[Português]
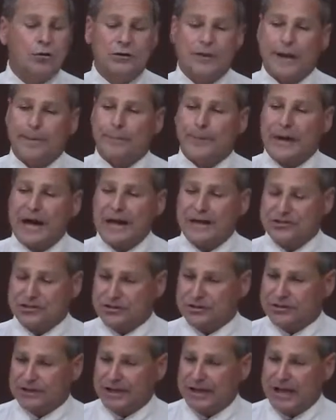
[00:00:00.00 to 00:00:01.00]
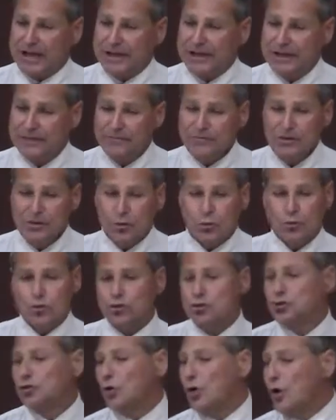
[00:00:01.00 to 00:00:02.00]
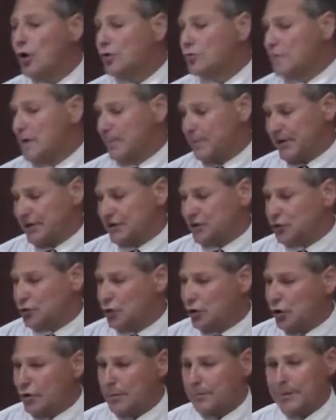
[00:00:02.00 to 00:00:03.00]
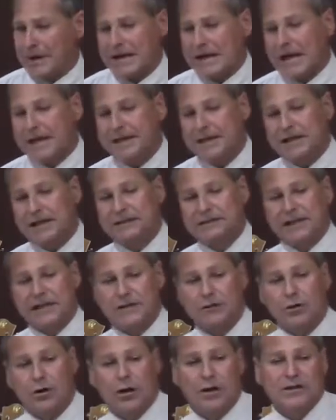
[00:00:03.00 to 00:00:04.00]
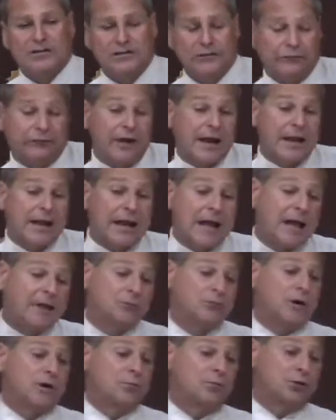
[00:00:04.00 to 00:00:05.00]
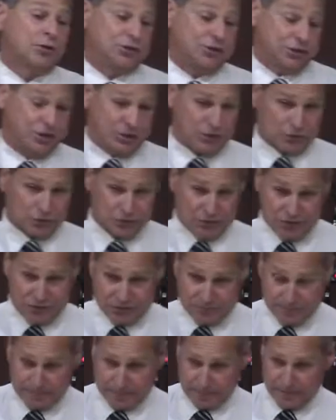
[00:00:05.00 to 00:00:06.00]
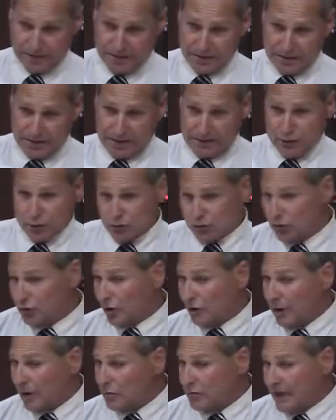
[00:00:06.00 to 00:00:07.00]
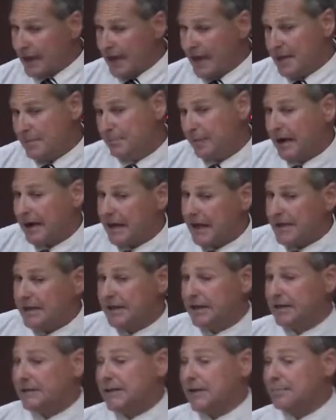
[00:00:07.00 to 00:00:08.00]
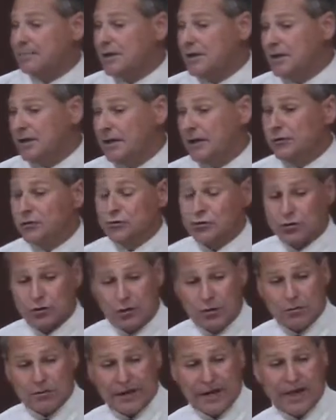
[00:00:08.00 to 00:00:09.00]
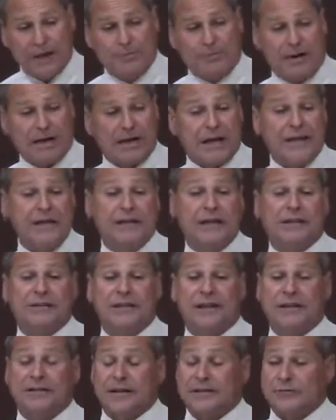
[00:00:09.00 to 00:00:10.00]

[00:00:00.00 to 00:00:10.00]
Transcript: da parte dele, usou uma pessoa para ir até nós e falar do amor de Jesus. Ele usou alguém para ir até mim, ele usou alguém para ir até, até